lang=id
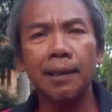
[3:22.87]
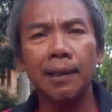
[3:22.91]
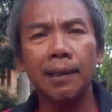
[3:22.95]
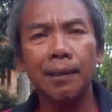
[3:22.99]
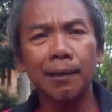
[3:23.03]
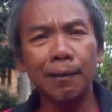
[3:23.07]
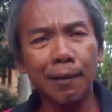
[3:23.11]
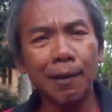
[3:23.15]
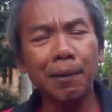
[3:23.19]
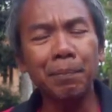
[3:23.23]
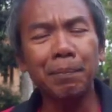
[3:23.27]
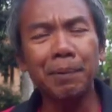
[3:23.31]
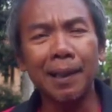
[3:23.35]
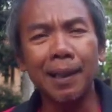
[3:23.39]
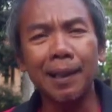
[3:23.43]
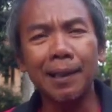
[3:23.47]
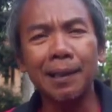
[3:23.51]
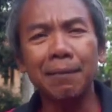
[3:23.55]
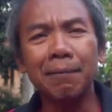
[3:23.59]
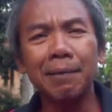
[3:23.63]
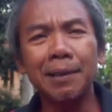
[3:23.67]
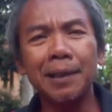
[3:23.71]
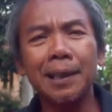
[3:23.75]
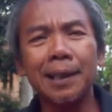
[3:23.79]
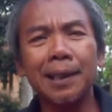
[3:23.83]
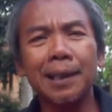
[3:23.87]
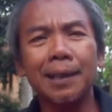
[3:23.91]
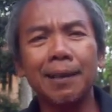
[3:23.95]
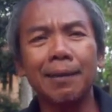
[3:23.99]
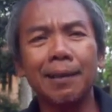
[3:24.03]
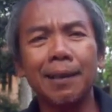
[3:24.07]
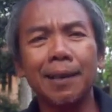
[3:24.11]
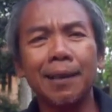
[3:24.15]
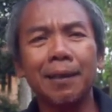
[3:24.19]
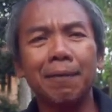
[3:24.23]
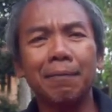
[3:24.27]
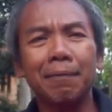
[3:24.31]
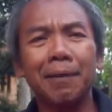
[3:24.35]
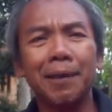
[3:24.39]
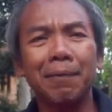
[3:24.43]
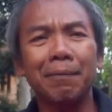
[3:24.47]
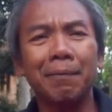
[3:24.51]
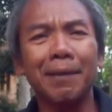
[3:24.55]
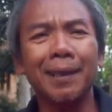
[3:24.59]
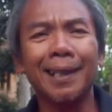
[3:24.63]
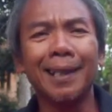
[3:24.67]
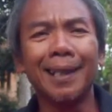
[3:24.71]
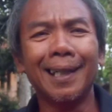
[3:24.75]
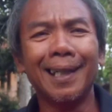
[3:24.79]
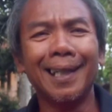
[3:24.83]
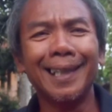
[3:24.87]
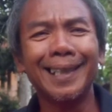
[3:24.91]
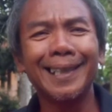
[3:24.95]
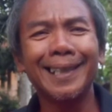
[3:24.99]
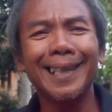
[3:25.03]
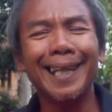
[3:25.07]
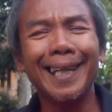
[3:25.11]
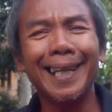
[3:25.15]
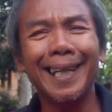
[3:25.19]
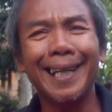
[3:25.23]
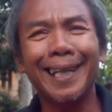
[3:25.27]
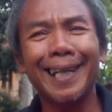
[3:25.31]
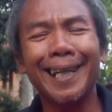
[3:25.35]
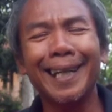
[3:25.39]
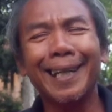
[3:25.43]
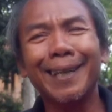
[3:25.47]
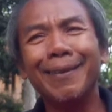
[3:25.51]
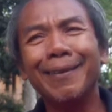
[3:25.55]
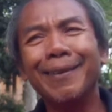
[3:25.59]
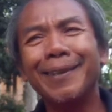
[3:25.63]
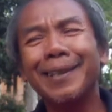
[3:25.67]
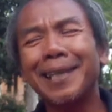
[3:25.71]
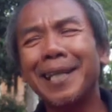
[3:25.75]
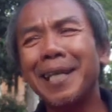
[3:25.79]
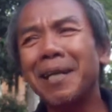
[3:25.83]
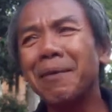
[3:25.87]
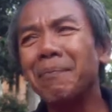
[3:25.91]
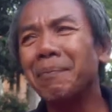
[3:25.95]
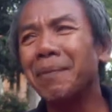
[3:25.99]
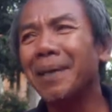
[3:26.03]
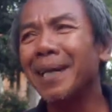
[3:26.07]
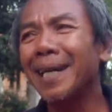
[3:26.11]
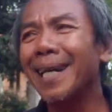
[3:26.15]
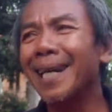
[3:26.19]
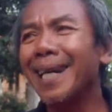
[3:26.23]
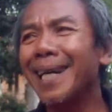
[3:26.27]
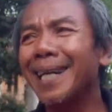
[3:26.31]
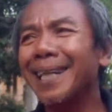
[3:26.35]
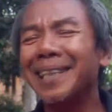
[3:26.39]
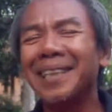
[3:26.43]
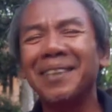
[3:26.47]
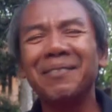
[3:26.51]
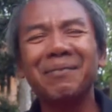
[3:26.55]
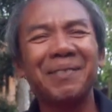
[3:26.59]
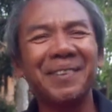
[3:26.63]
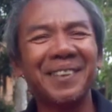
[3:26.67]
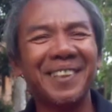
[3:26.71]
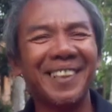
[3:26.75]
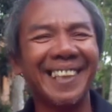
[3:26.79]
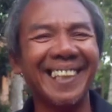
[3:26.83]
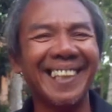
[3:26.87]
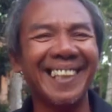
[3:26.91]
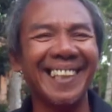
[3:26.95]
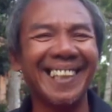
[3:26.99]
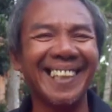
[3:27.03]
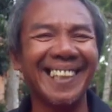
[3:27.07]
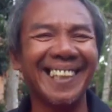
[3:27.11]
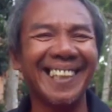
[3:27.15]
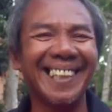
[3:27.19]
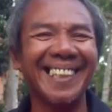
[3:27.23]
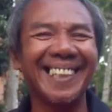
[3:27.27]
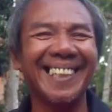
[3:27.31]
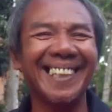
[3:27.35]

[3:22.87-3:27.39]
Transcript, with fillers: itu terbangannya masih gitu ya teman-teman saya heran ah, kenapa ini burung ini